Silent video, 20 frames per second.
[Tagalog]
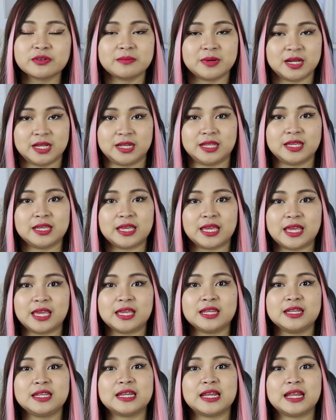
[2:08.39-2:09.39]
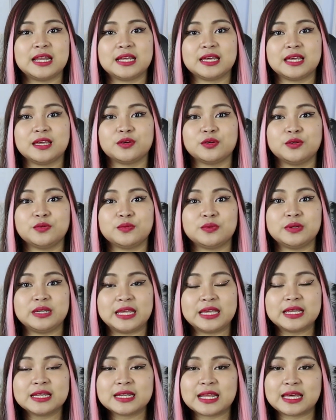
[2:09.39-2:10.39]
from Honeygain, ilalagay ko yung
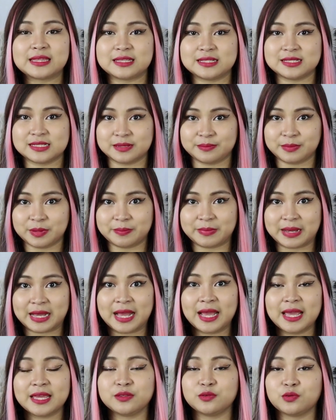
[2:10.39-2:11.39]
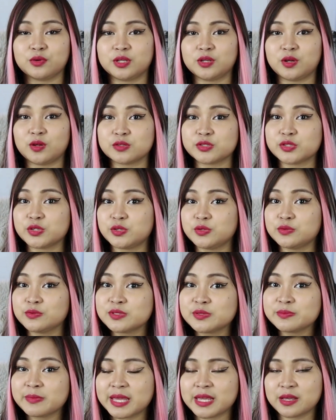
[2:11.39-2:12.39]
link natin sa baba. And you can also
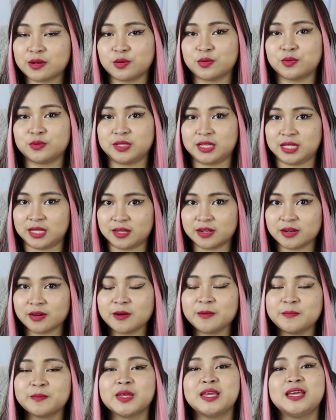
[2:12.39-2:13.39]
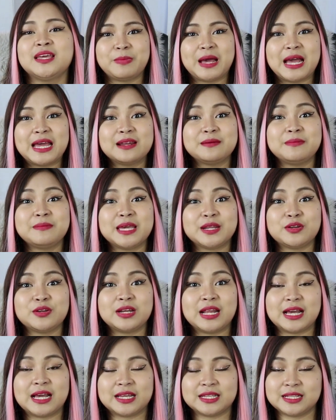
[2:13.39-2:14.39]
use my code here para
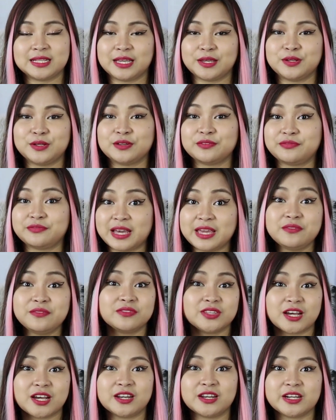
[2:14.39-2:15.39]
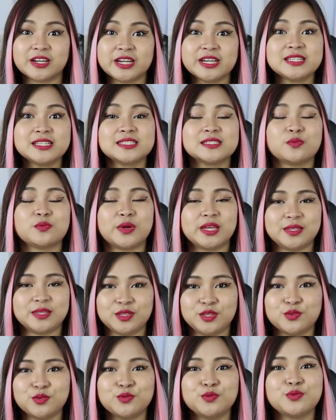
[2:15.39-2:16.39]
meron na agad kayo na $5
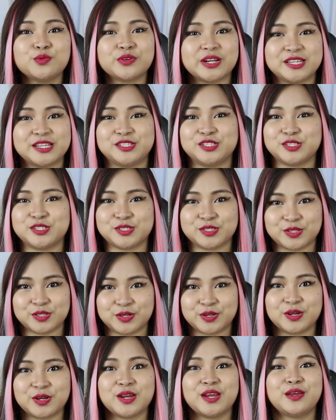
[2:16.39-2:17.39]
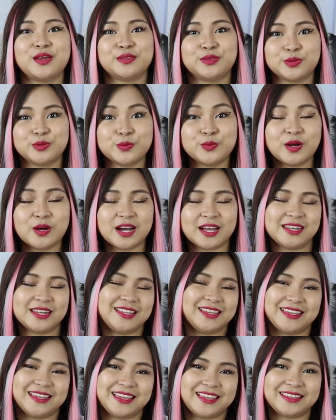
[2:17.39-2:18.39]
when you register to
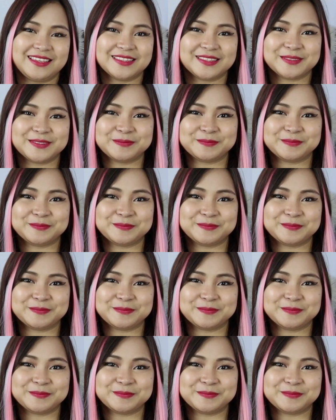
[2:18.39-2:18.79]
Honeygain.